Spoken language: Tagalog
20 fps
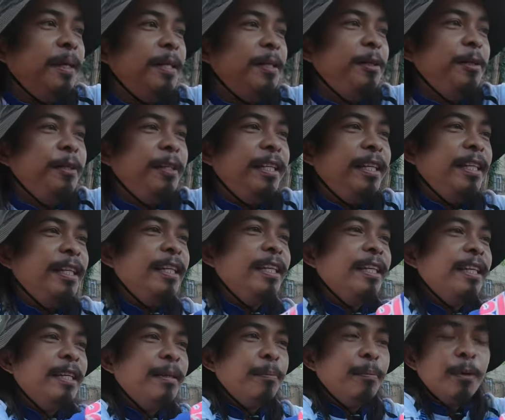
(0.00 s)
Ano yun eh?
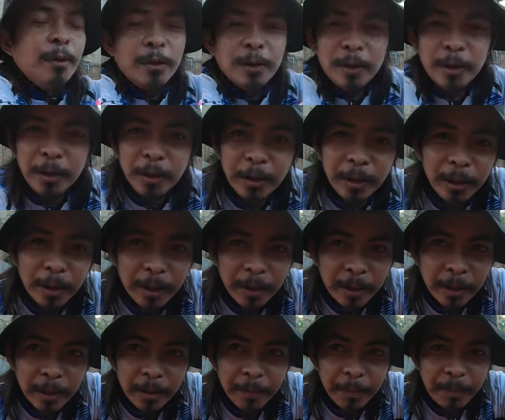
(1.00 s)
Puro
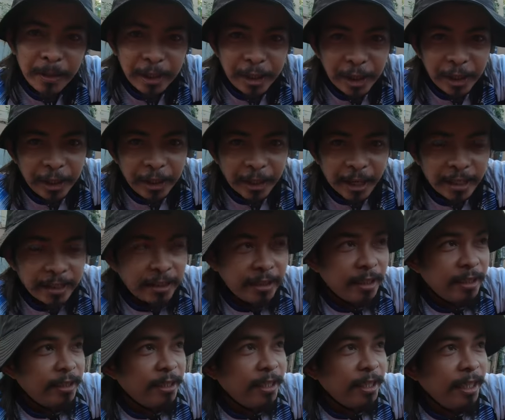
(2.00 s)
fishing rods
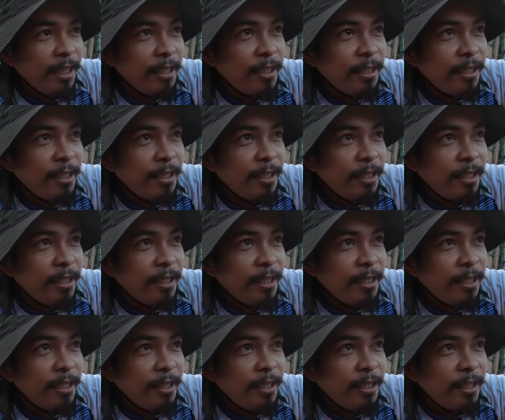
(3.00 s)
lang sila eh.